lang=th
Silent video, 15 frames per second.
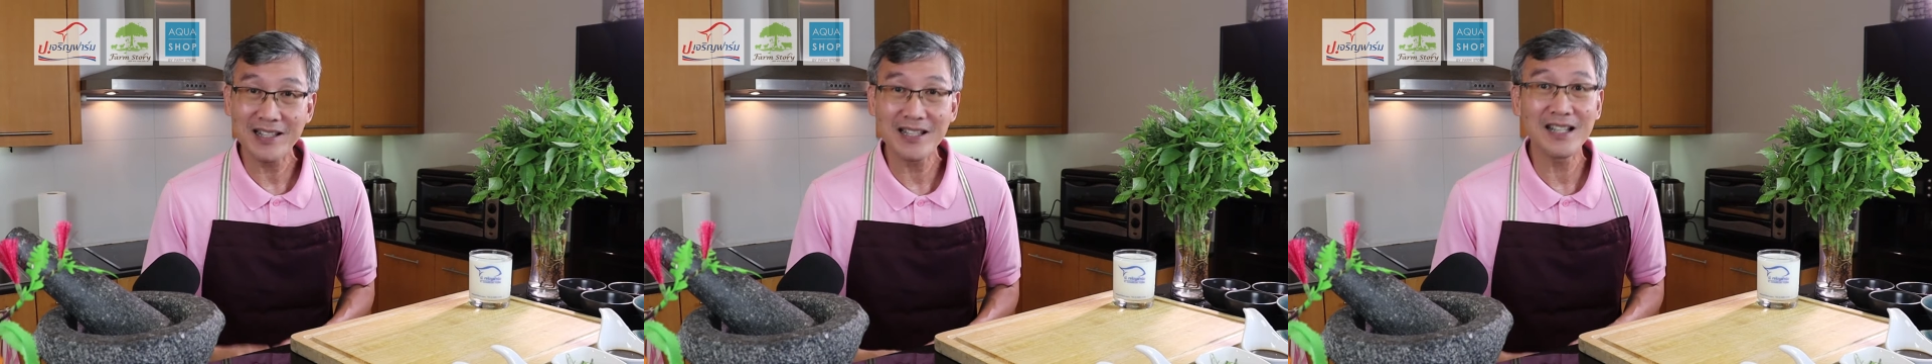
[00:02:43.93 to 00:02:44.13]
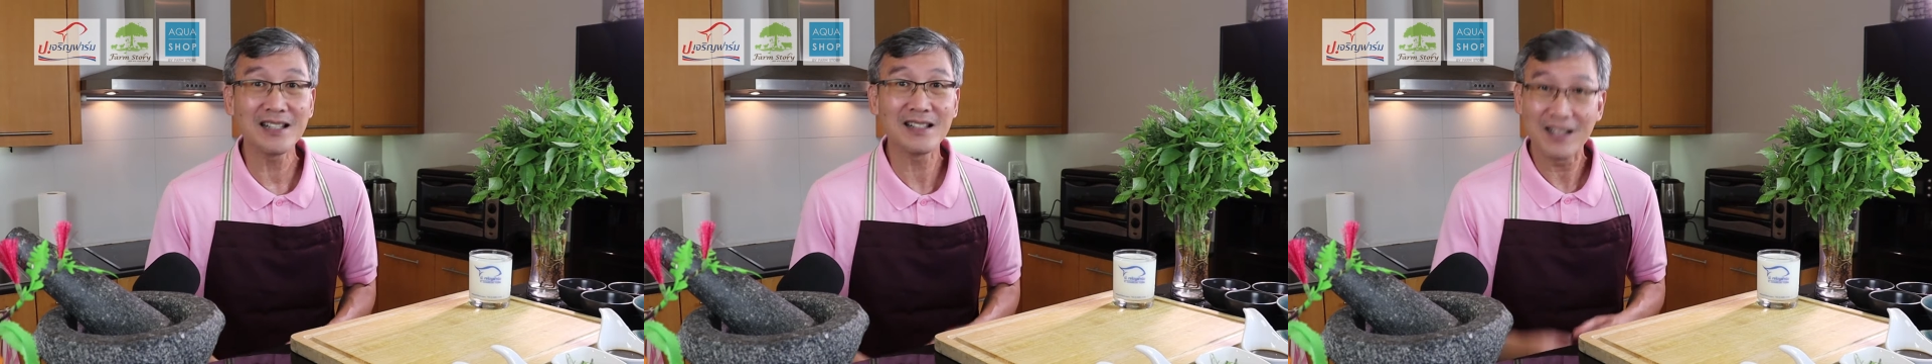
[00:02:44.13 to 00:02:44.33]

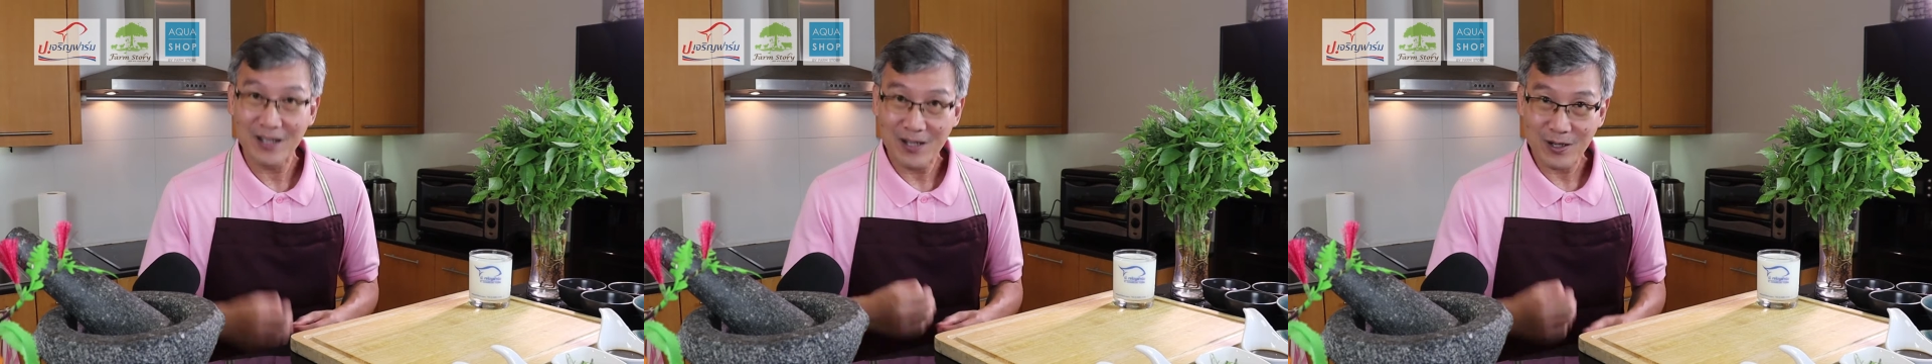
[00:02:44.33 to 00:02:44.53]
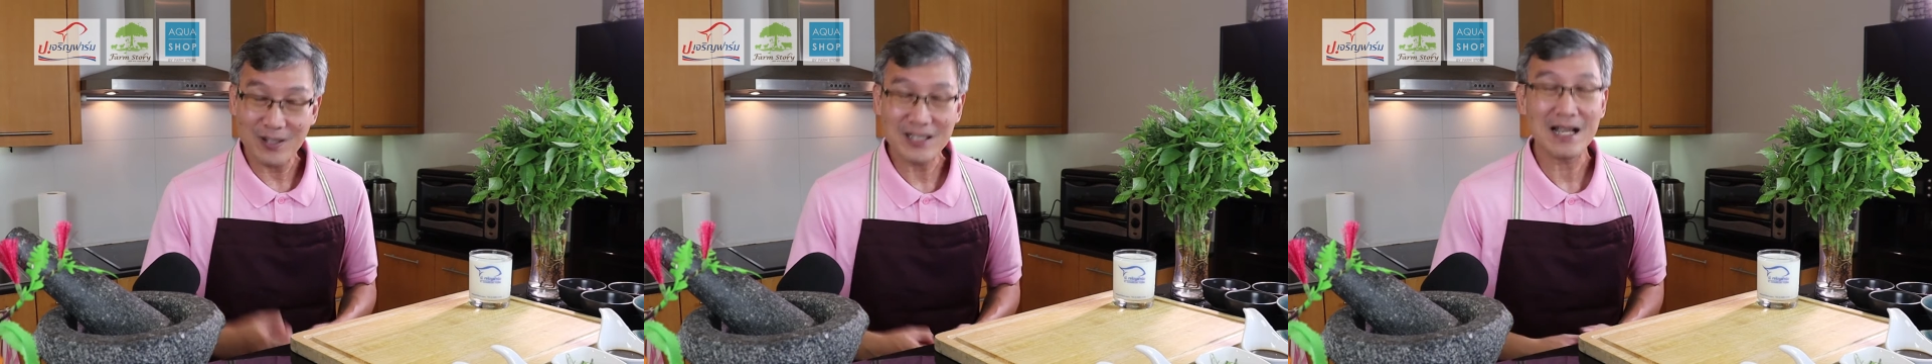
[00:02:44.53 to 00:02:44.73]
เย
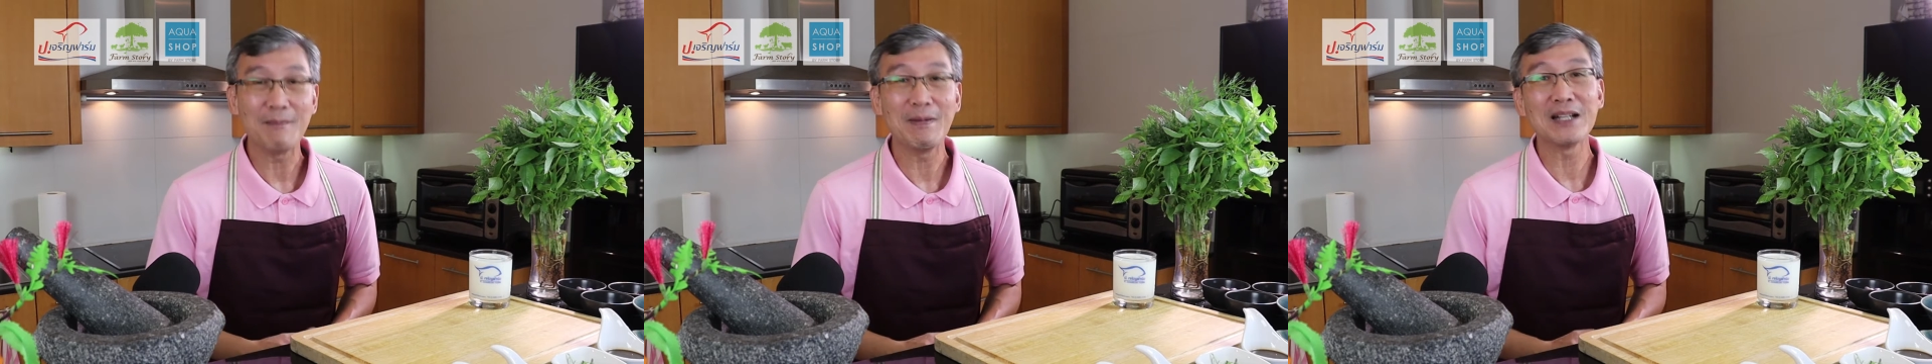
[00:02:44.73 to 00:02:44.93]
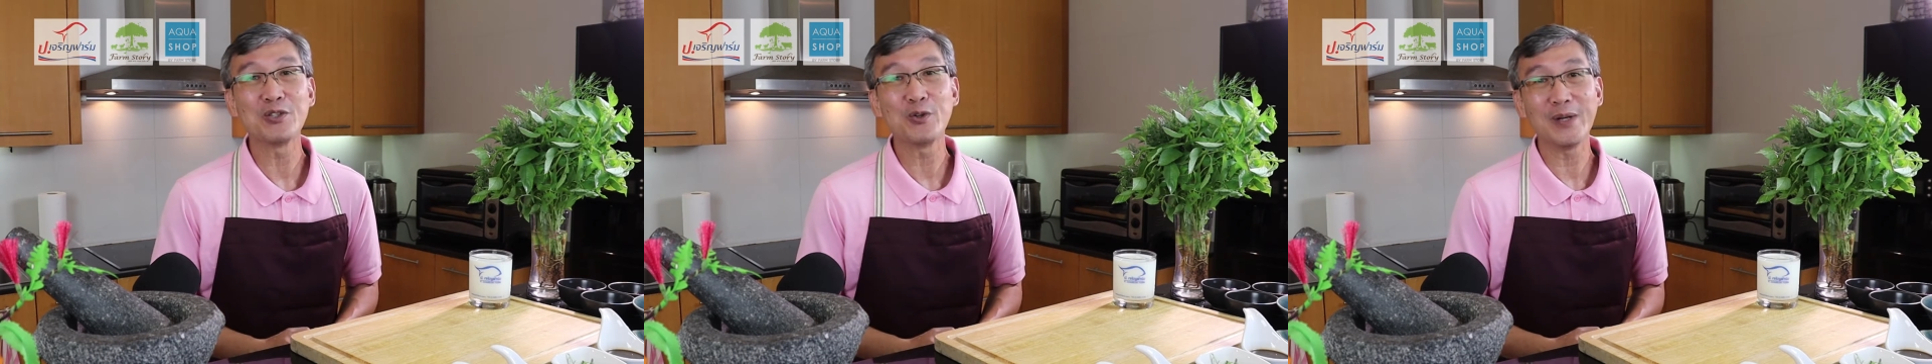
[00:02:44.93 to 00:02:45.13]
อะๆก็สา
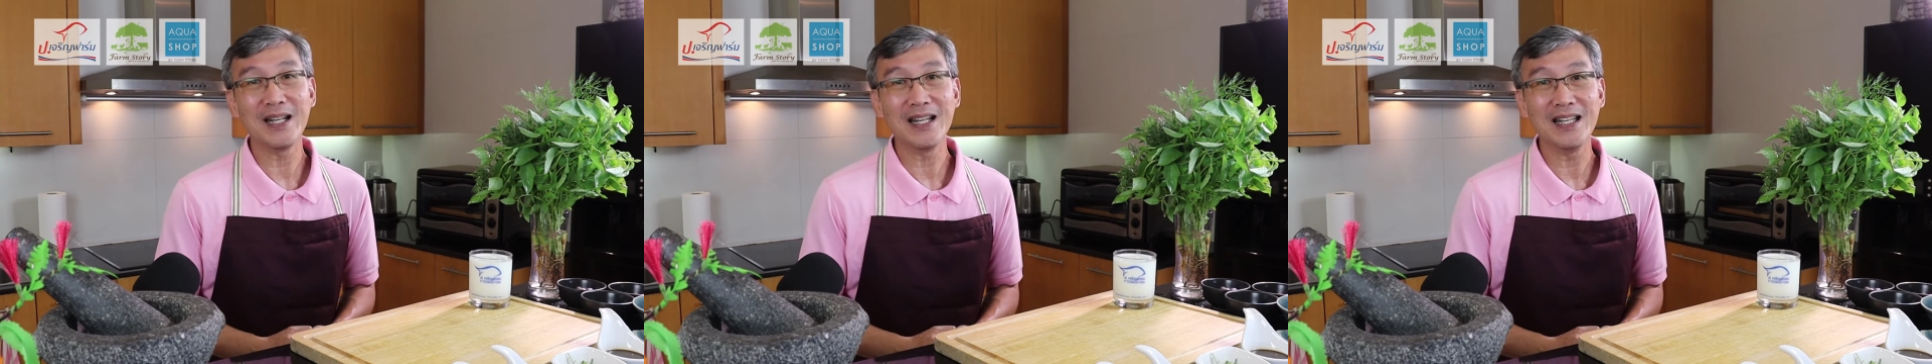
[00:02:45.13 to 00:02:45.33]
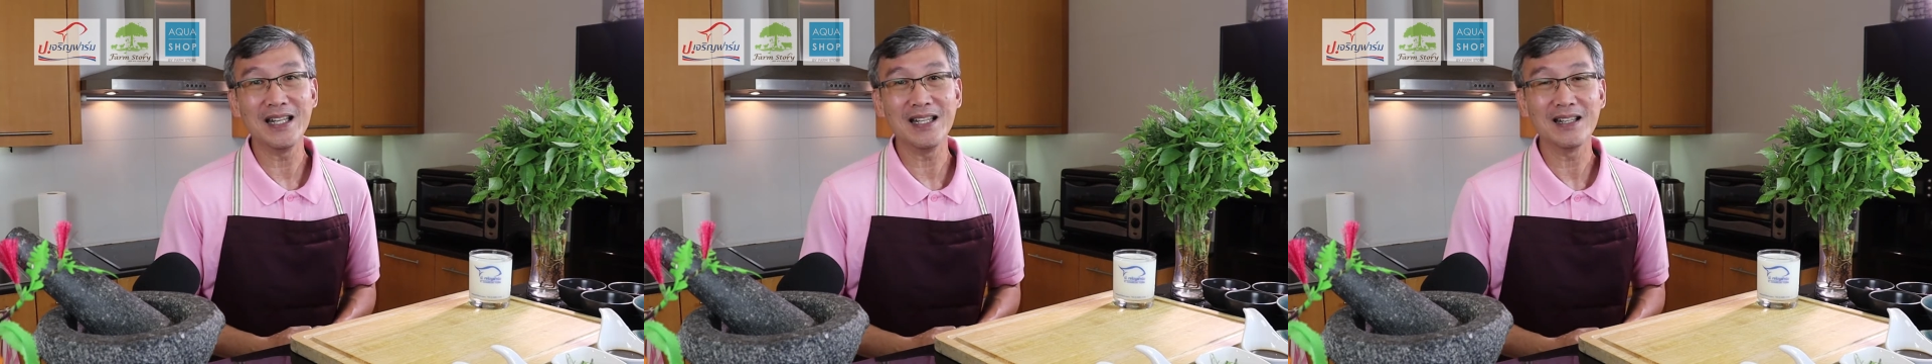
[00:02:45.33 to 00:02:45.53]
มารถช่วยได้
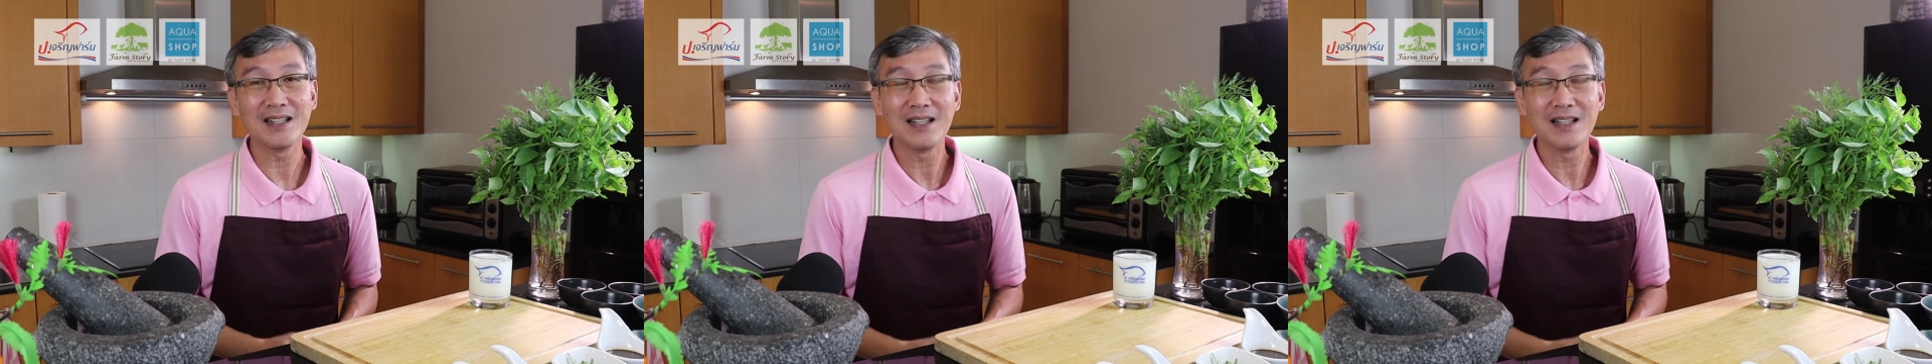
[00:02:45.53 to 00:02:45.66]
ดี